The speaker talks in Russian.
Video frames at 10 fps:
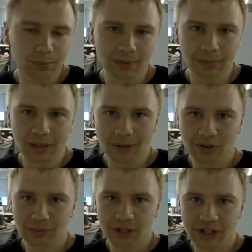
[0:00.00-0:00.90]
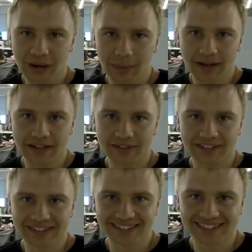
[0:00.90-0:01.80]
Ну, была пара, парочка компаний.
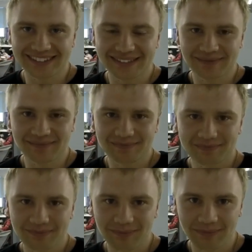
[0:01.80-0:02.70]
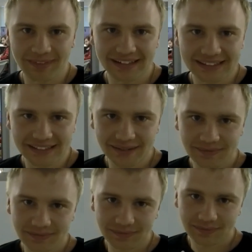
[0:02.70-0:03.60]
Вот, ну. Понимаете, эм, вы
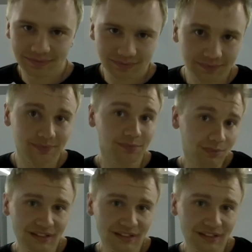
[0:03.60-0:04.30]
геймером были, да?